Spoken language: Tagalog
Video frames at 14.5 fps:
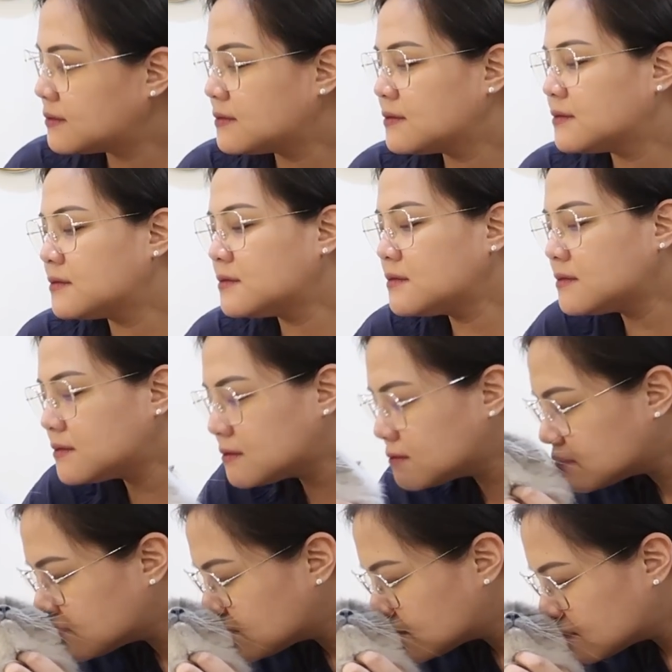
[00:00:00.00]
red
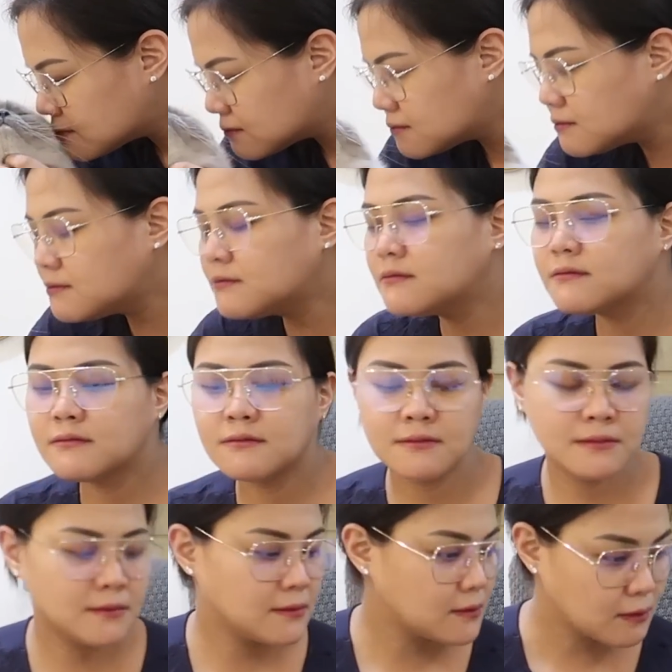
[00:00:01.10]
power challenge.
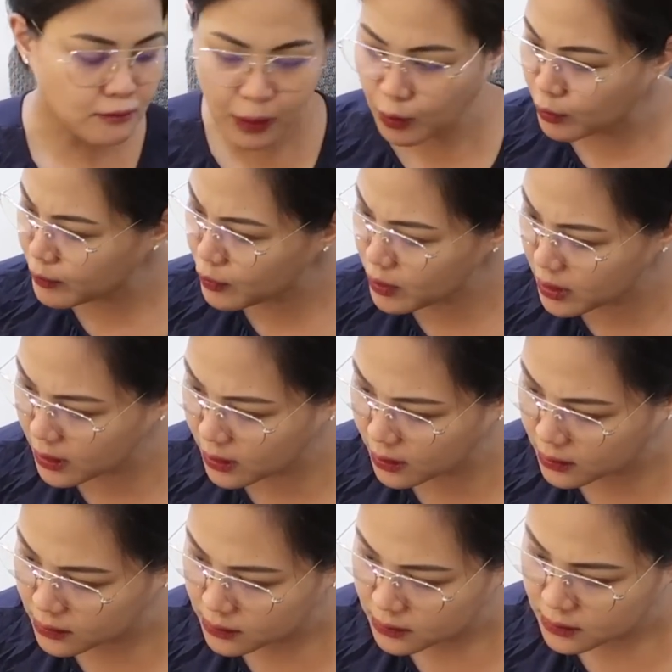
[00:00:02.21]
Oo
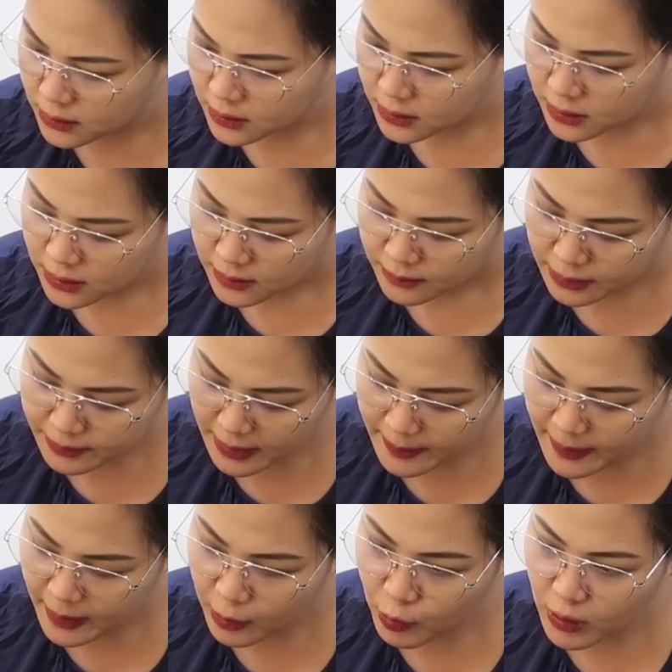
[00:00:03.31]
bakit
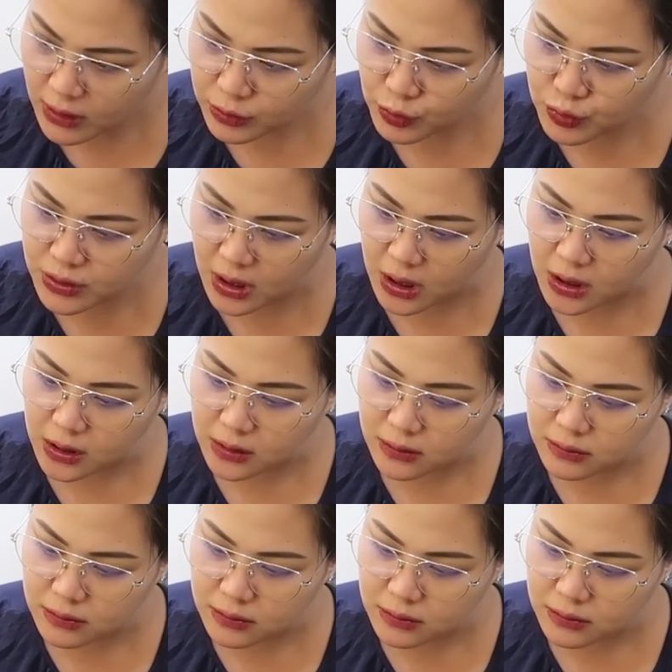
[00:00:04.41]
babango ka today?